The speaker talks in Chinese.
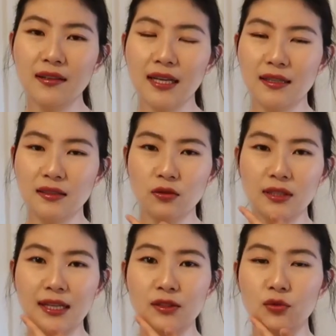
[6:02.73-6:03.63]
能看，就是
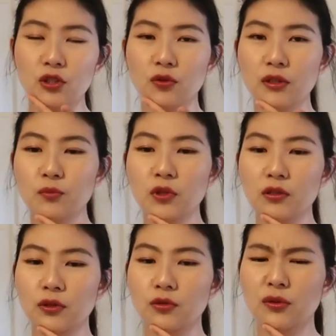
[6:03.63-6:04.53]
但你用手一摸，你
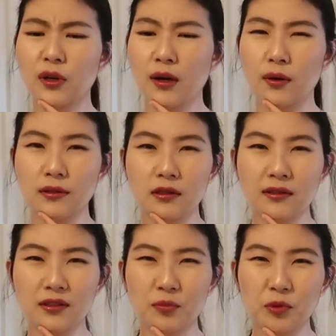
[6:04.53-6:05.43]
会觉得说啊这个
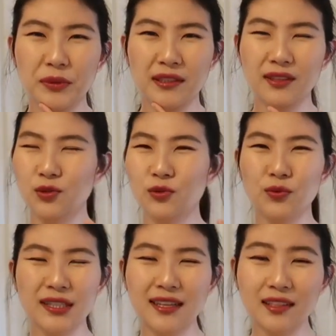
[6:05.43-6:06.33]
地儿不平，就我
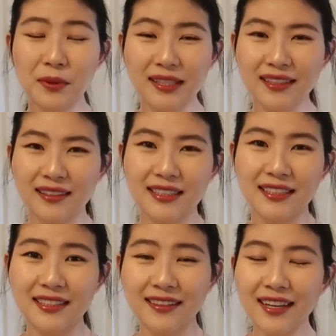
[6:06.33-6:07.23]
跟你讲特别影响心
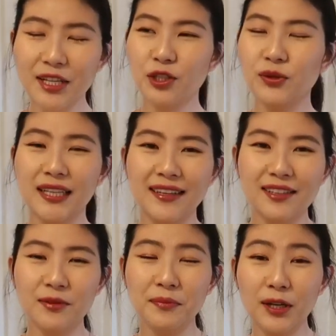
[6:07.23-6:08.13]
情。所以我前一
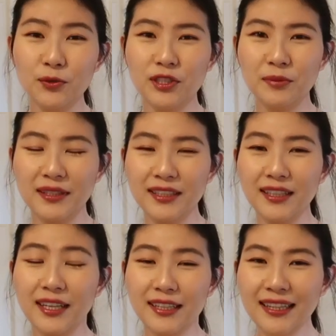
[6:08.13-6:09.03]
阵没录视频的
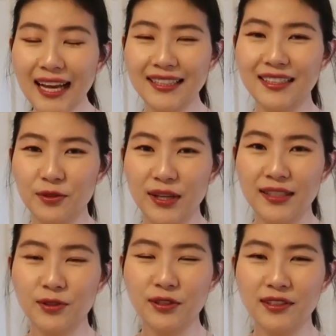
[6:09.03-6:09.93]
大体的原因
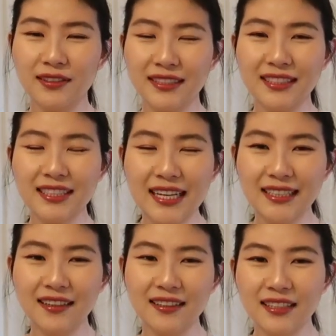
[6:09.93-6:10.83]
就是下
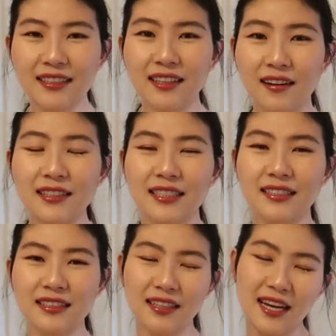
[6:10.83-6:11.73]
降了一，当然心
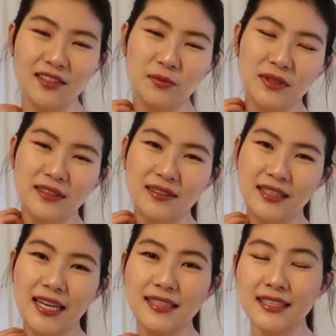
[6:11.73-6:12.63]
情啊什么的
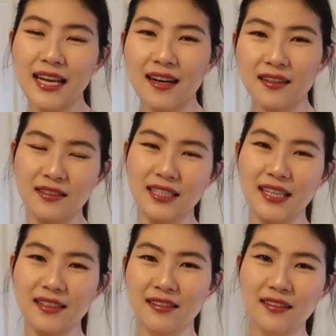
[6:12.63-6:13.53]
天气啊和现
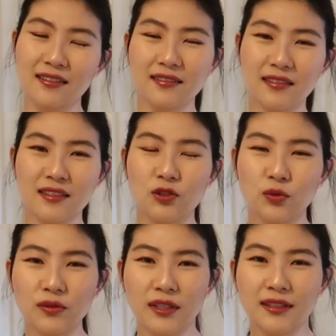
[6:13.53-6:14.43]
在的各
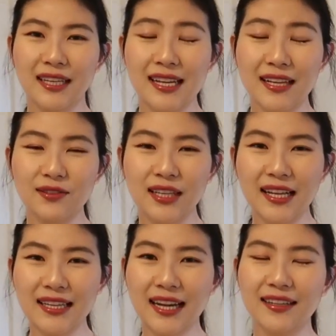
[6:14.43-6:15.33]
种大家都在
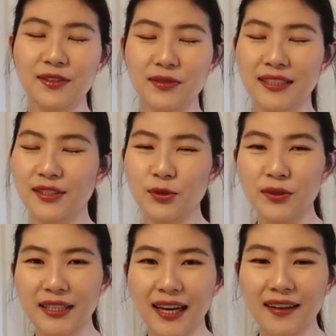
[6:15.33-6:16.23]
家待着这种心都
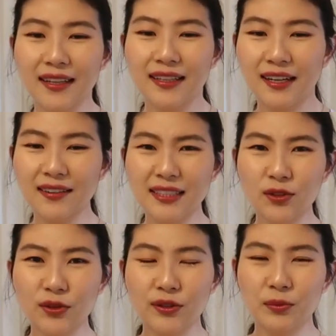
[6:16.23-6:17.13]
一样。然后其
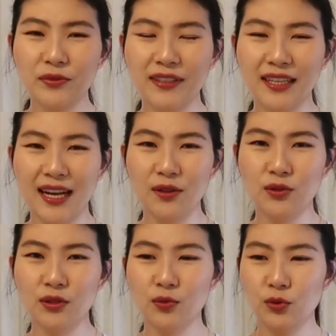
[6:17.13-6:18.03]
中有一部分呢，还有
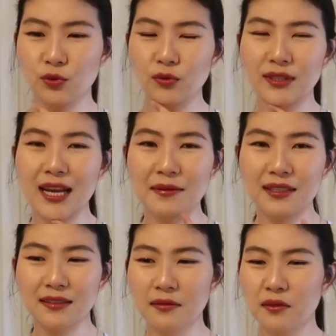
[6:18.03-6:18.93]
就是我觉得我下巴这
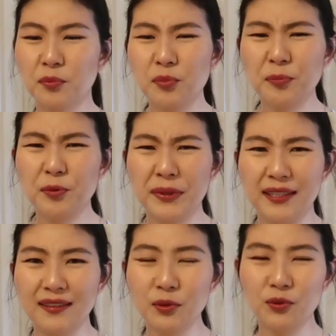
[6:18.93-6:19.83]
个不
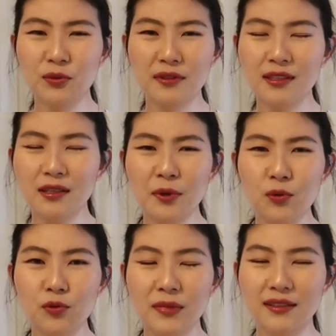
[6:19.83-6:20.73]
平，我就特别
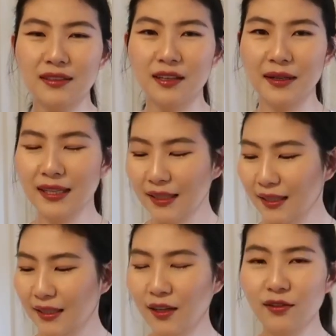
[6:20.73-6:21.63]
郁闷，你知道吧？
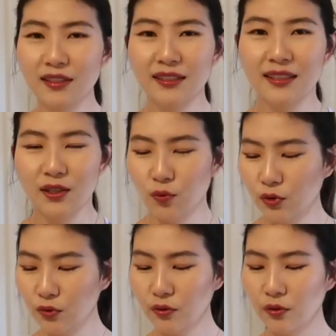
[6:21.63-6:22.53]
然后呢我
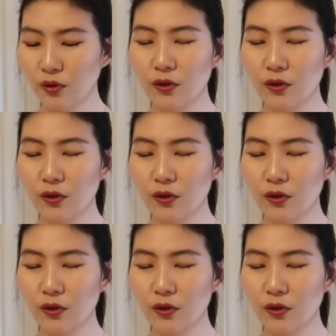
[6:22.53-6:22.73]
就。